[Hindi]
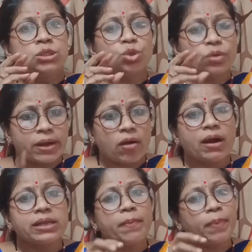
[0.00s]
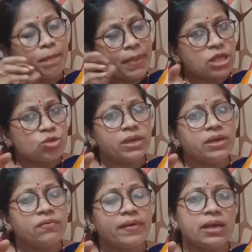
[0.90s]
टू रिकॉर्ड द परपैचुअल
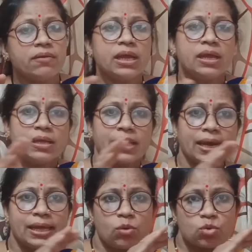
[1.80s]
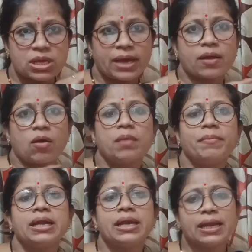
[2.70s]
इन्वेंट्री यानी उसका रिकॉर्ड
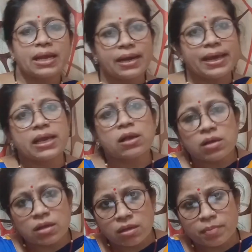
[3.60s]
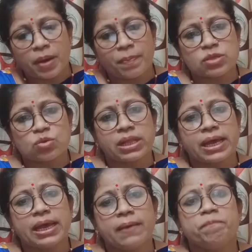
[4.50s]
मेंटेन करना एक पर्पज होता
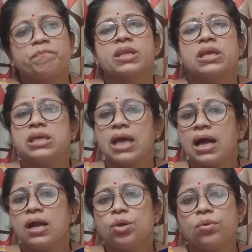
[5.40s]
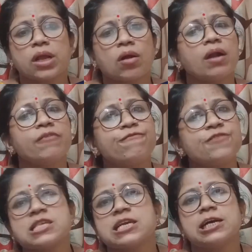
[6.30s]
है या टू रिकॉर्ड
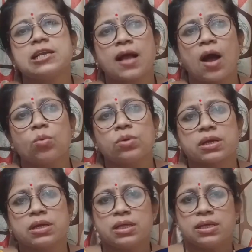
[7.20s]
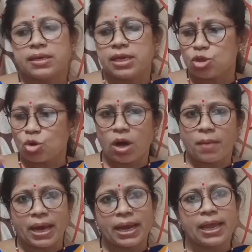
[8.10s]
फिजिकल काउंट कि जो
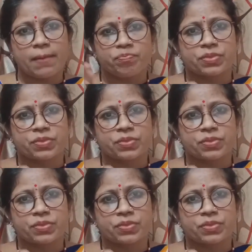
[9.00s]
हमारे